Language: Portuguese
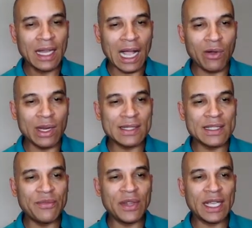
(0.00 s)
Agora,
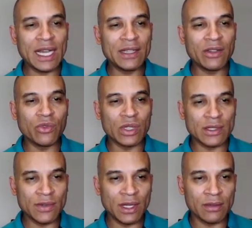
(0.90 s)
se ficar entre
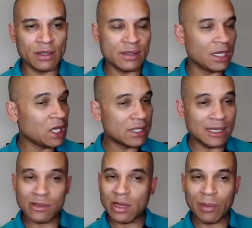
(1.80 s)
duas vírgulas, isso é
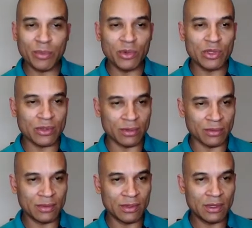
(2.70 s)
só aposto.
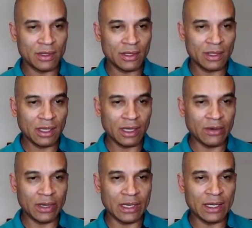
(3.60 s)

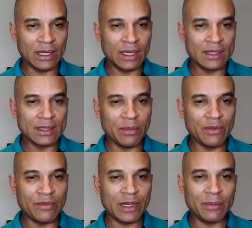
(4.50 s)
Agora, você me
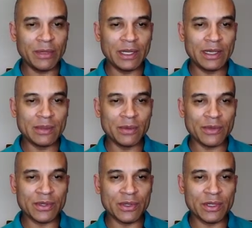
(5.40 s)
fala, beleza,
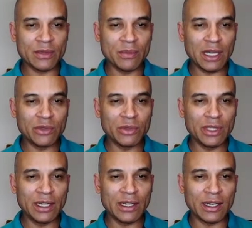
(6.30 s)
professor, isso me ajuda
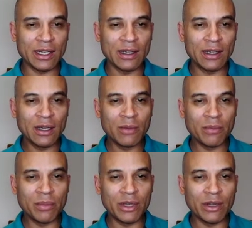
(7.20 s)
em quê?
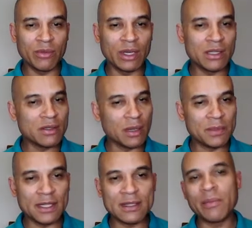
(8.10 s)
Por enquanto, só para
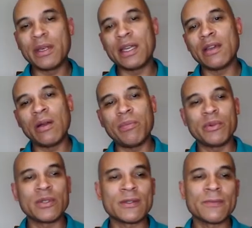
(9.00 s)
você saber que é um
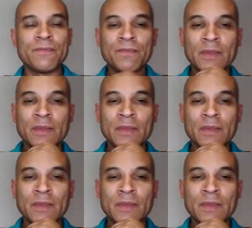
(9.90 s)
aposto.